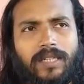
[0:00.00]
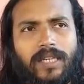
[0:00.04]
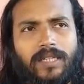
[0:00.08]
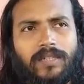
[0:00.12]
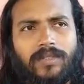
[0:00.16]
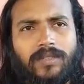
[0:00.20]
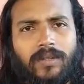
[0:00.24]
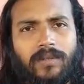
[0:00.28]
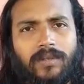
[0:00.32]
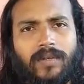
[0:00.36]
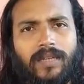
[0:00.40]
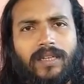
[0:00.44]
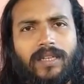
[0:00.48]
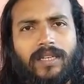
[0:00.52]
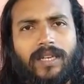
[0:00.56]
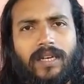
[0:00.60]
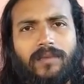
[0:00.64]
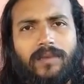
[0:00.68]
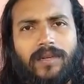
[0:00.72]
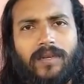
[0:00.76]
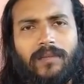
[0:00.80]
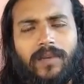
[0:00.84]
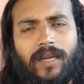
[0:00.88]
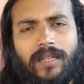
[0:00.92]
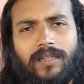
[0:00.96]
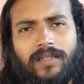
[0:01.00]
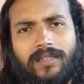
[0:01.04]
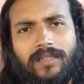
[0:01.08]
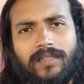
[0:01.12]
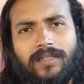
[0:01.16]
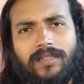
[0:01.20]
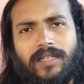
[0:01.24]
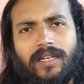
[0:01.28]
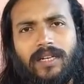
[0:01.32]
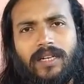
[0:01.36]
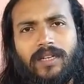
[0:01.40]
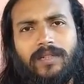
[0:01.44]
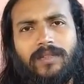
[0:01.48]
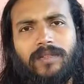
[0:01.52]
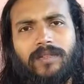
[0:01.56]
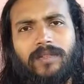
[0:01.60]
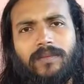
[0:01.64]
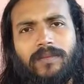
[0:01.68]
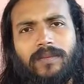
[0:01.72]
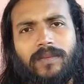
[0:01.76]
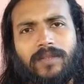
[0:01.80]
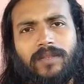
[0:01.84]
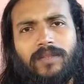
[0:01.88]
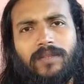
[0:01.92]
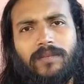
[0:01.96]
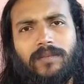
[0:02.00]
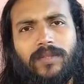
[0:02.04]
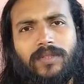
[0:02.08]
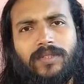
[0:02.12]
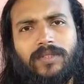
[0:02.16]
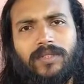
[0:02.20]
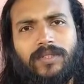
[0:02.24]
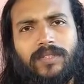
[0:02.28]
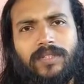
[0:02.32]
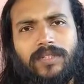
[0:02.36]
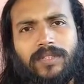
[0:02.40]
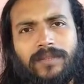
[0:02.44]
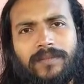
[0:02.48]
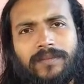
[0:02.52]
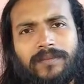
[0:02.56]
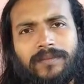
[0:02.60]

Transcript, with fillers: এই সময়কে আমরা মাতৃ জাগরণ রূপে চিনি